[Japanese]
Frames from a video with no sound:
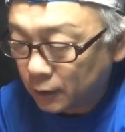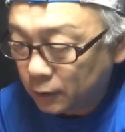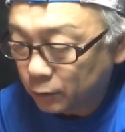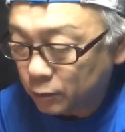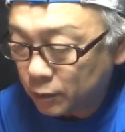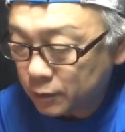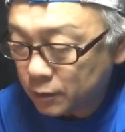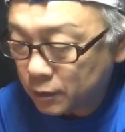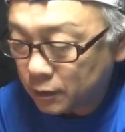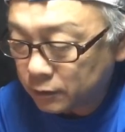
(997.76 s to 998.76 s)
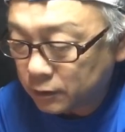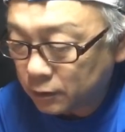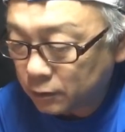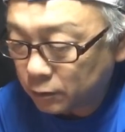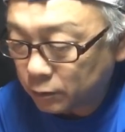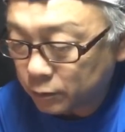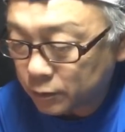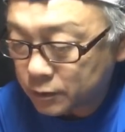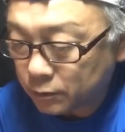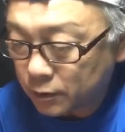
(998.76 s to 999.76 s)
お金がかかっているということ
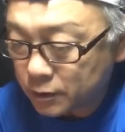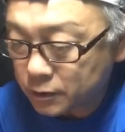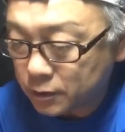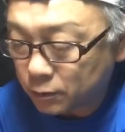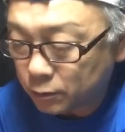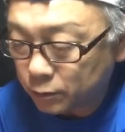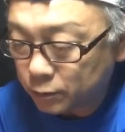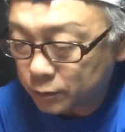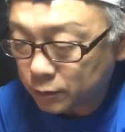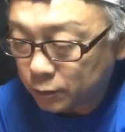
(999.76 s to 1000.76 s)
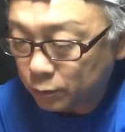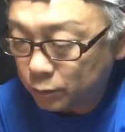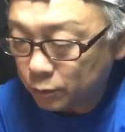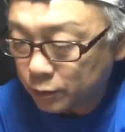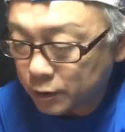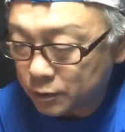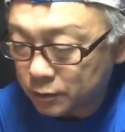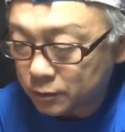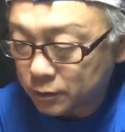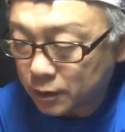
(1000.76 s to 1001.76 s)
ですけど、ヤシカはこの当時のはどこの
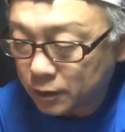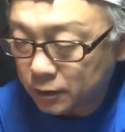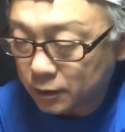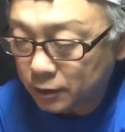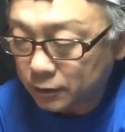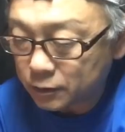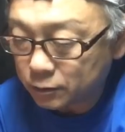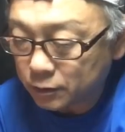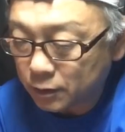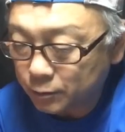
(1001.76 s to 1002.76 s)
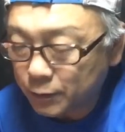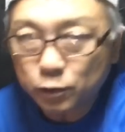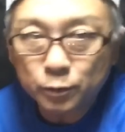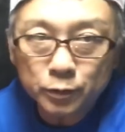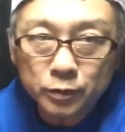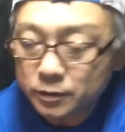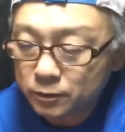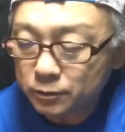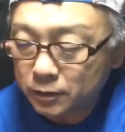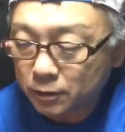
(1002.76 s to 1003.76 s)
レンズ使ってたんでしょうね。まあ、富岡が
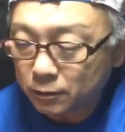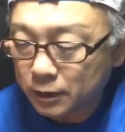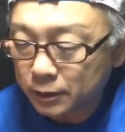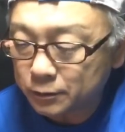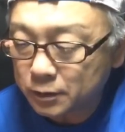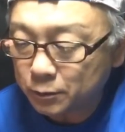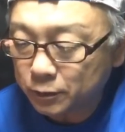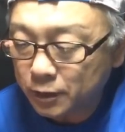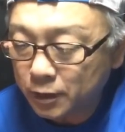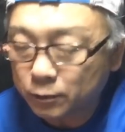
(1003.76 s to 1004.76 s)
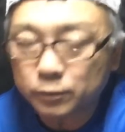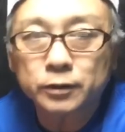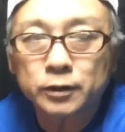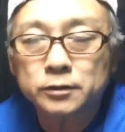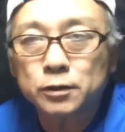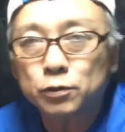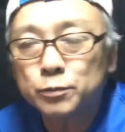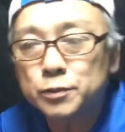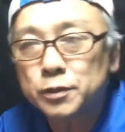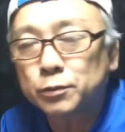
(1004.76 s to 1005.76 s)
作ってる可能性もないことはないですね。
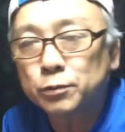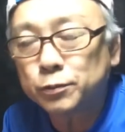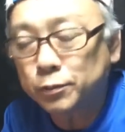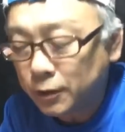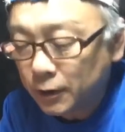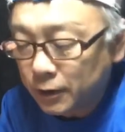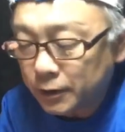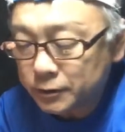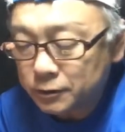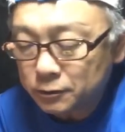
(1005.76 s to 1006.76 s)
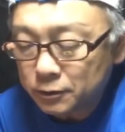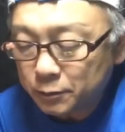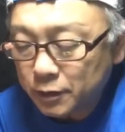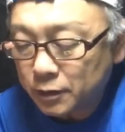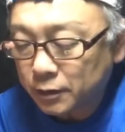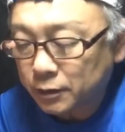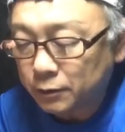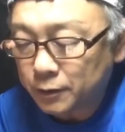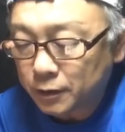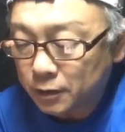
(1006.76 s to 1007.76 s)
富岡どこの発注でもね、なんか
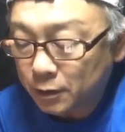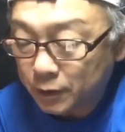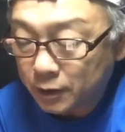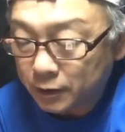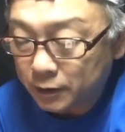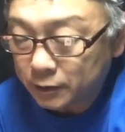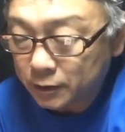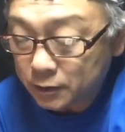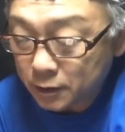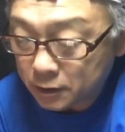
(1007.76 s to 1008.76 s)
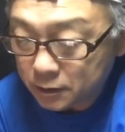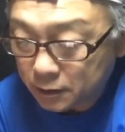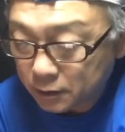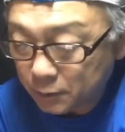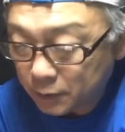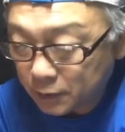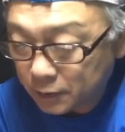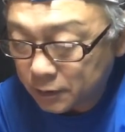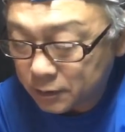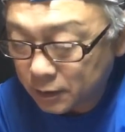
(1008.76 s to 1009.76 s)
受けてたみたいなんで、ぜひ使ってみた
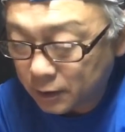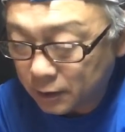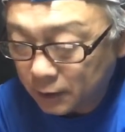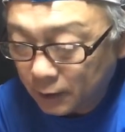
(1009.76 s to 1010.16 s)
いですね。